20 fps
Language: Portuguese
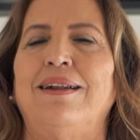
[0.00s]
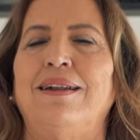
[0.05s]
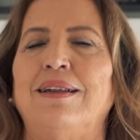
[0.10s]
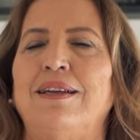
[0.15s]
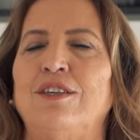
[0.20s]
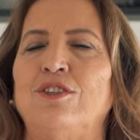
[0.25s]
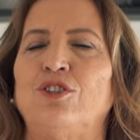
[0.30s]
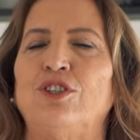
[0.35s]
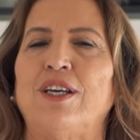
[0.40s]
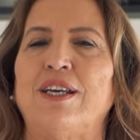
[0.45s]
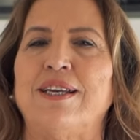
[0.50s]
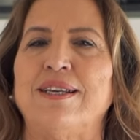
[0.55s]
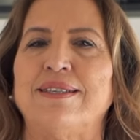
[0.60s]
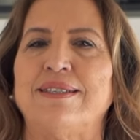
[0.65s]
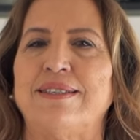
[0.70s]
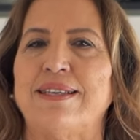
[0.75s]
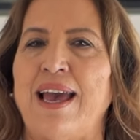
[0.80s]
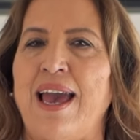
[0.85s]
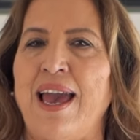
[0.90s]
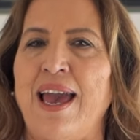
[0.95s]
lingerie
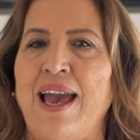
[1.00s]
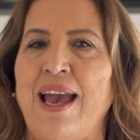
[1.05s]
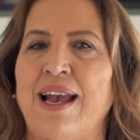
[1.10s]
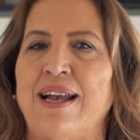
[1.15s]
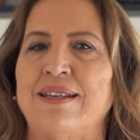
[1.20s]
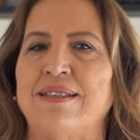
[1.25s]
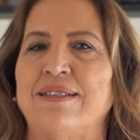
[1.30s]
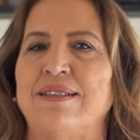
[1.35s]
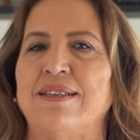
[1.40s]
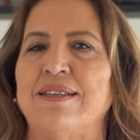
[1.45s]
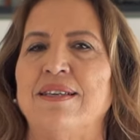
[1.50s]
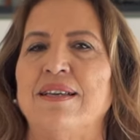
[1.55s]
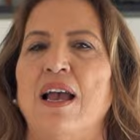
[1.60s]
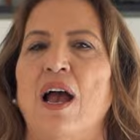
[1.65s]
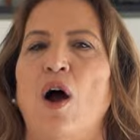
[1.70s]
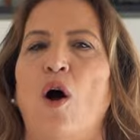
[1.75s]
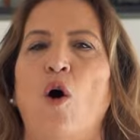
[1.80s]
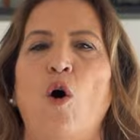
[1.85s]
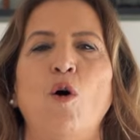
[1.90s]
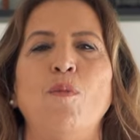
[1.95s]
sexy,
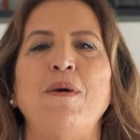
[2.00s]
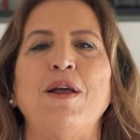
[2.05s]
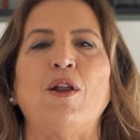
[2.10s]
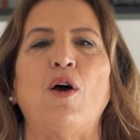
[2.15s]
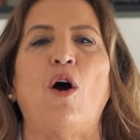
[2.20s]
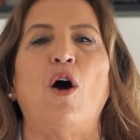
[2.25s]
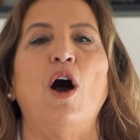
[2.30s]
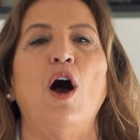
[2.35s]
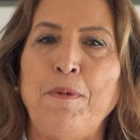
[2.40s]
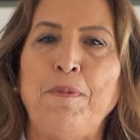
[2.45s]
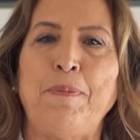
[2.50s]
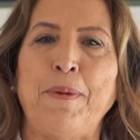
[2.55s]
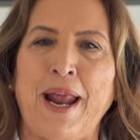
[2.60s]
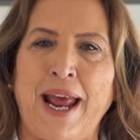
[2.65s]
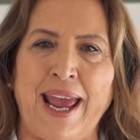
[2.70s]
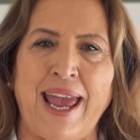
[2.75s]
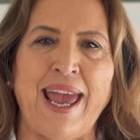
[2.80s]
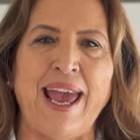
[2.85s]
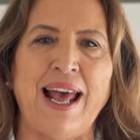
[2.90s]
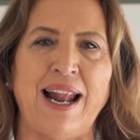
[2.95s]
ou melhor,
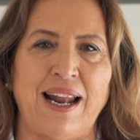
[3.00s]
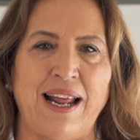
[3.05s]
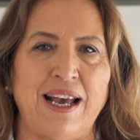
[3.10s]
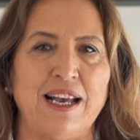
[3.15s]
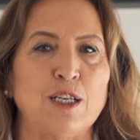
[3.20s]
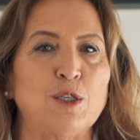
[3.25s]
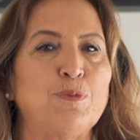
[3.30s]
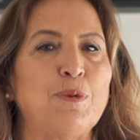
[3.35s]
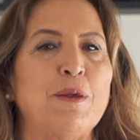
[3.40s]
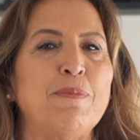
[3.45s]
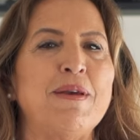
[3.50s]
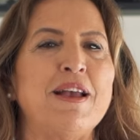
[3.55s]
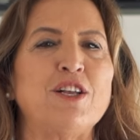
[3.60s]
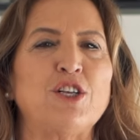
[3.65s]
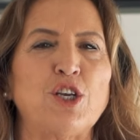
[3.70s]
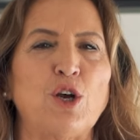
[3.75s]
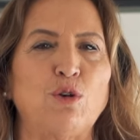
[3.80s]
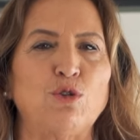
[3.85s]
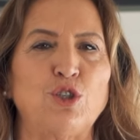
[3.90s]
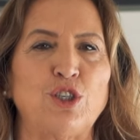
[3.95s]
para ela,
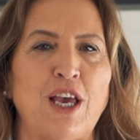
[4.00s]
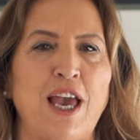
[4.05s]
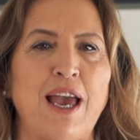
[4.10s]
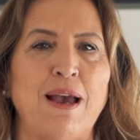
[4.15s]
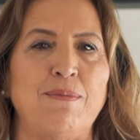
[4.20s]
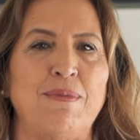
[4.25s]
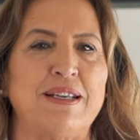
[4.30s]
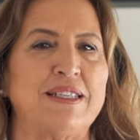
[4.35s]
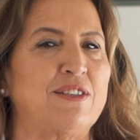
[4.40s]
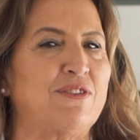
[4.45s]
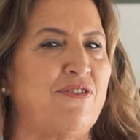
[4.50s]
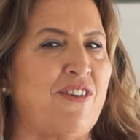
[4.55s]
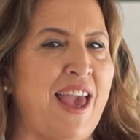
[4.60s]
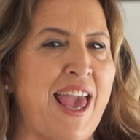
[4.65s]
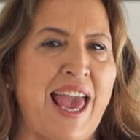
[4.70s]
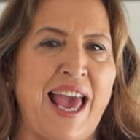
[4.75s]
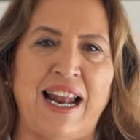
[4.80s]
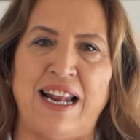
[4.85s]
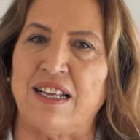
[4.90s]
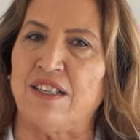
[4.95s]
experimente algemas,
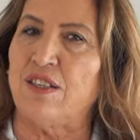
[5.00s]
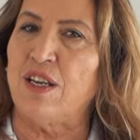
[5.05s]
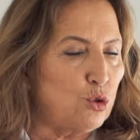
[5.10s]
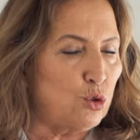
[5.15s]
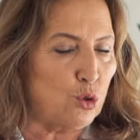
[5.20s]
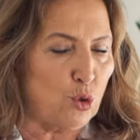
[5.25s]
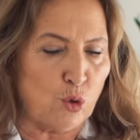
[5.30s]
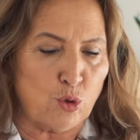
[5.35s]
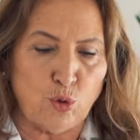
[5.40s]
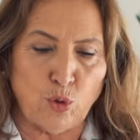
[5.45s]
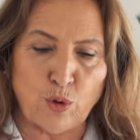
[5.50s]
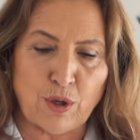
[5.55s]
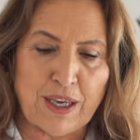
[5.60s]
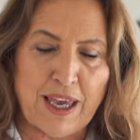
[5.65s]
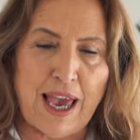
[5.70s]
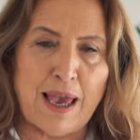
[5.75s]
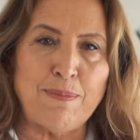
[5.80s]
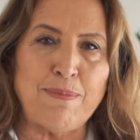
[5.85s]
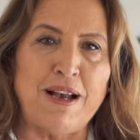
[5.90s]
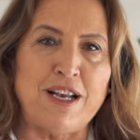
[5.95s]
velas, tudo o
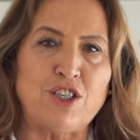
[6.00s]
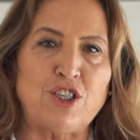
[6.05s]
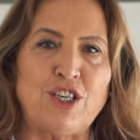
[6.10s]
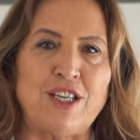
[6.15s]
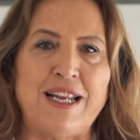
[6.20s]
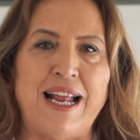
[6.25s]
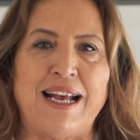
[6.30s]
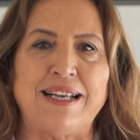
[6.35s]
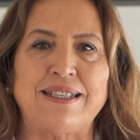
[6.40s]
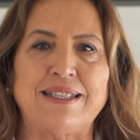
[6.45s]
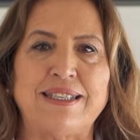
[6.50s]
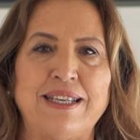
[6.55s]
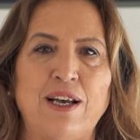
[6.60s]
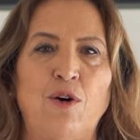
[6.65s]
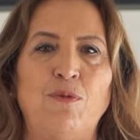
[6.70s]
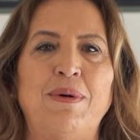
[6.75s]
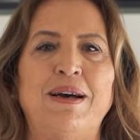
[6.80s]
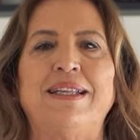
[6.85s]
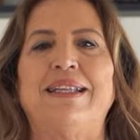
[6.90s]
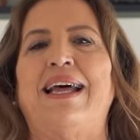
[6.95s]
que a
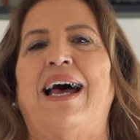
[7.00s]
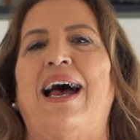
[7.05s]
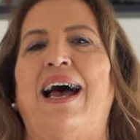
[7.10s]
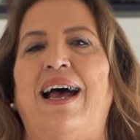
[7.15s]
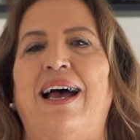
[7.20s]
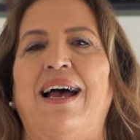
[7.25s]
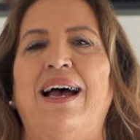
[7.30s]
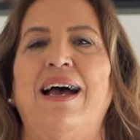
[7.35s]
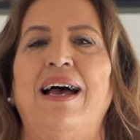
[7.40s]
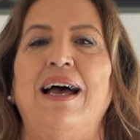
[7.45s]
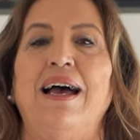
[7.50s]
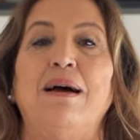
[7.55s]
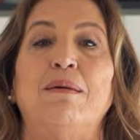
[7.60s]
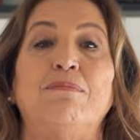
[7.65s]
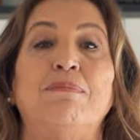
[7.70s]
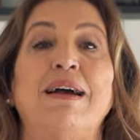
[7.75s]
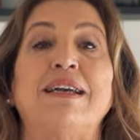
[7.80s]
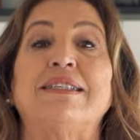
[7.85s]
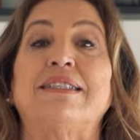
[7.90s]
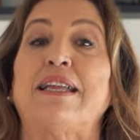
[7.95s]
imaginação mandar.
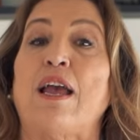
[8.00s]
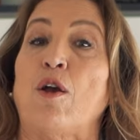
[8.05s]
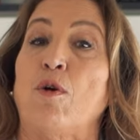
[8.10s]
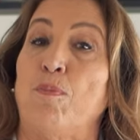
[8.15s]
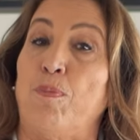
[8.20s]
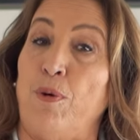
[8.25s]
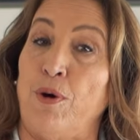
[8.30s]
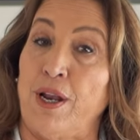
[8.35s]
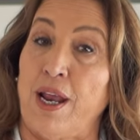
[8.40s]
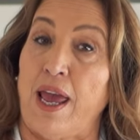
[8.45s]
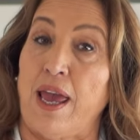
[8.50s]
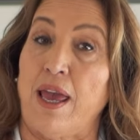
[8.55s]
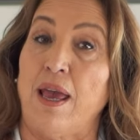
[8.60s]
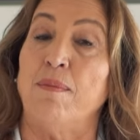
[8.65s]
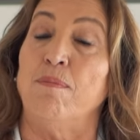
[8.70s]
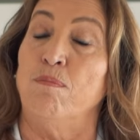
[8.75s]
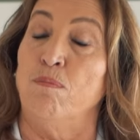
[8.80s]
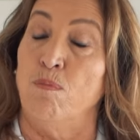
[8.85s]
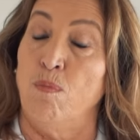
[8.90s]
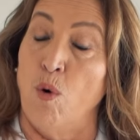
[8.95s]
Mas tem um porém,
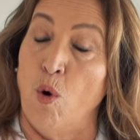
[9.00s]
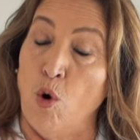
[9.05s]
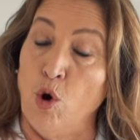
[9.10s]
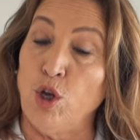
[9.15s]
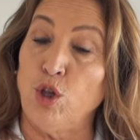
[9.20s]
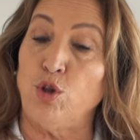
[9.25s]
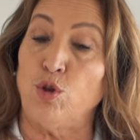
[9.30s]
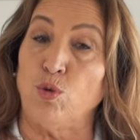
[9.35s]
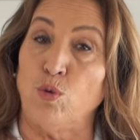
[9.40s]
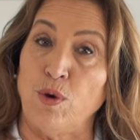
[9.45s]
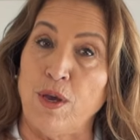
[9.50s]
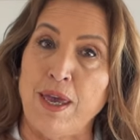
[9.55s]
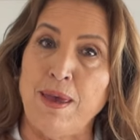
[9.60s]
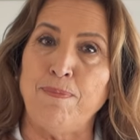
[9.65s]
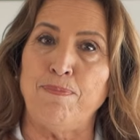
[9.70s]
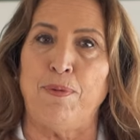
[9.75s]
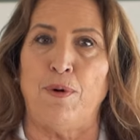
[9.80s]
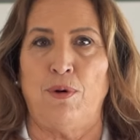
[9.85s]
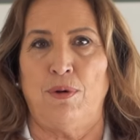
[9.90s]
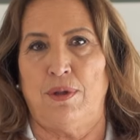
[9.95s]
muito
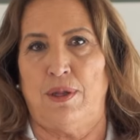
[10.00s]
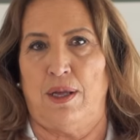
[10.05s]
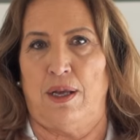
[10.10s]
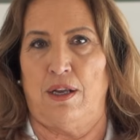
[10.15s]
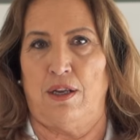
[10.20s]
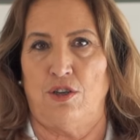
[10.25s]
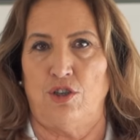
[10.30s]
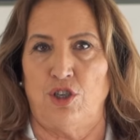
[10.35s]
importante.